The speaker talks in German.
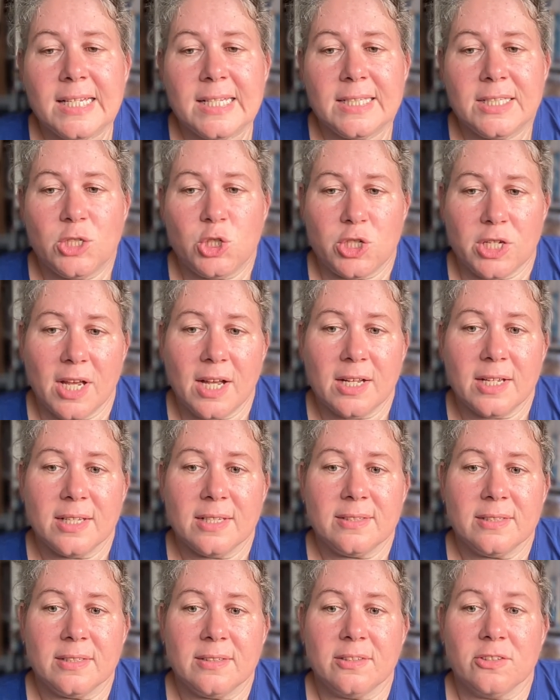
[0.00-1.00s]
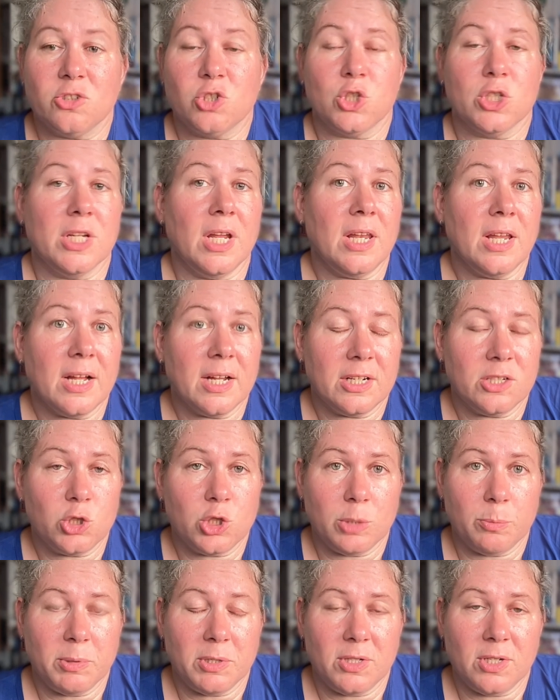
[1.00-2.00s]
Die Stärke ist, es ist schneller als
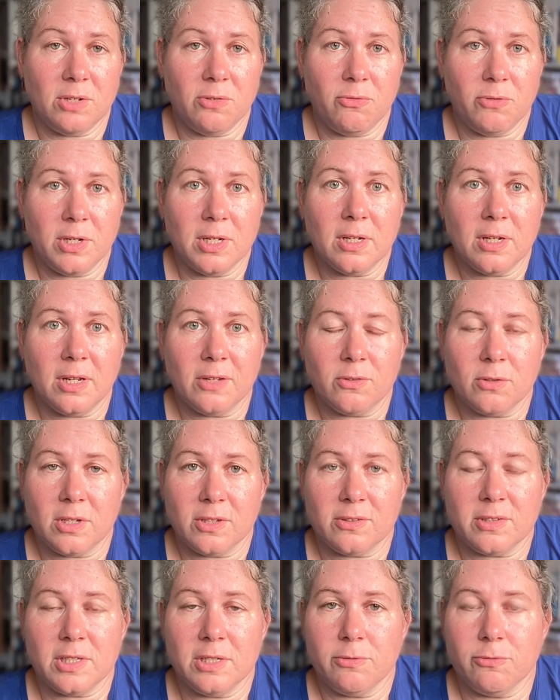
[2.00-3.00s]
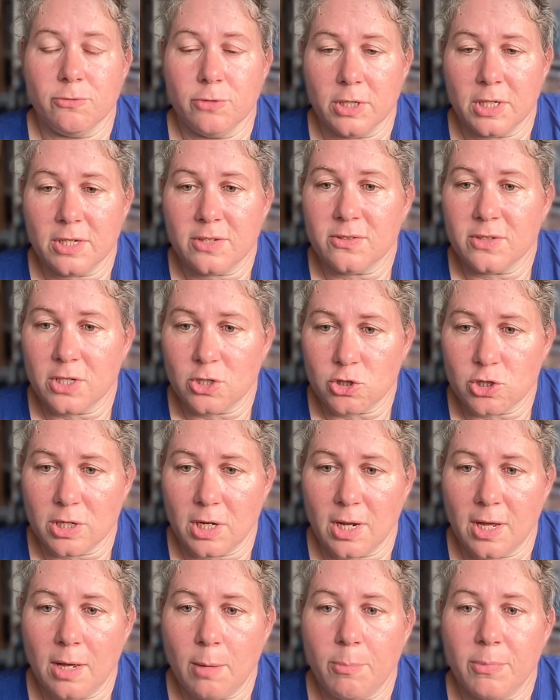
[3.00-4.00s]
GPT-4, also das lief wirklich sehr
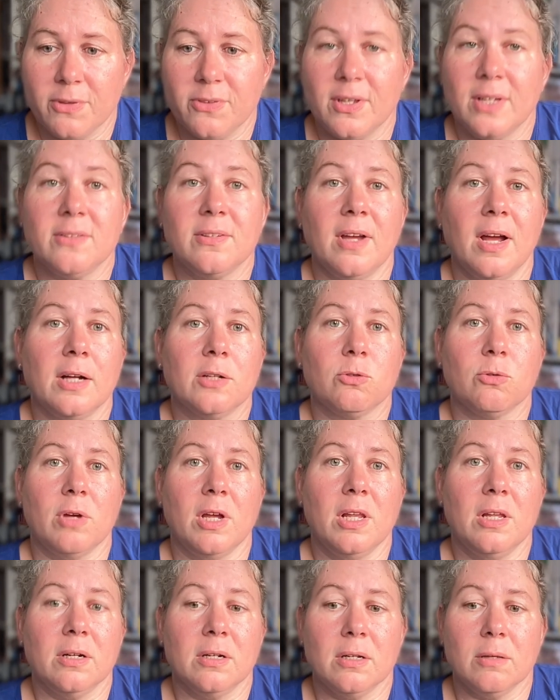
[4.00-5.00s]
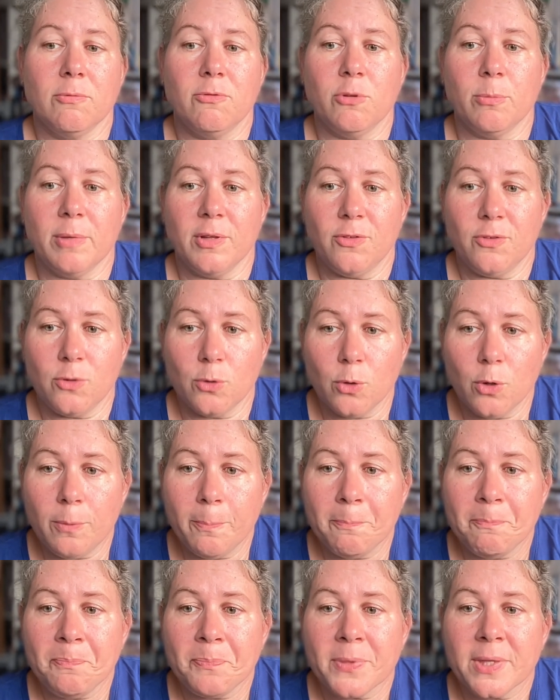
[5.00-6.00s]
schnell ab. Es hatte aktuellere
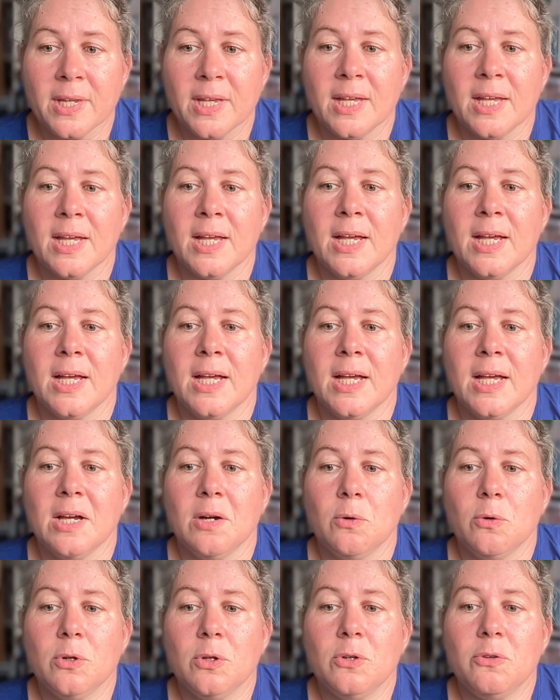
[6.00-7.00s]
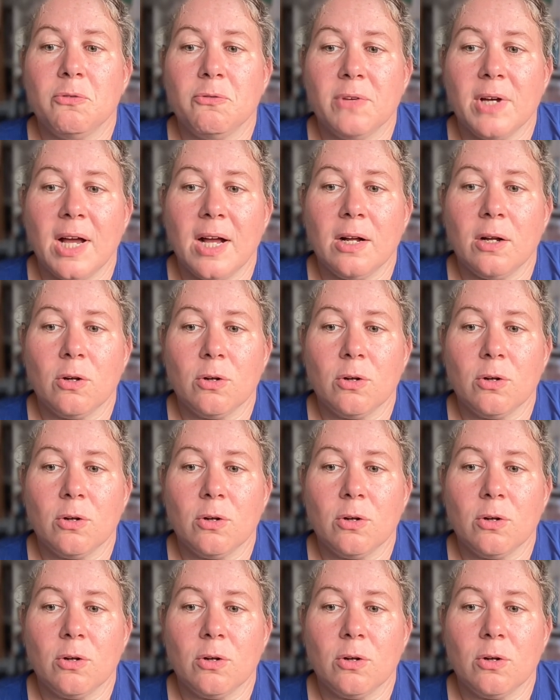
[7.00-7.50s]
Informationen und war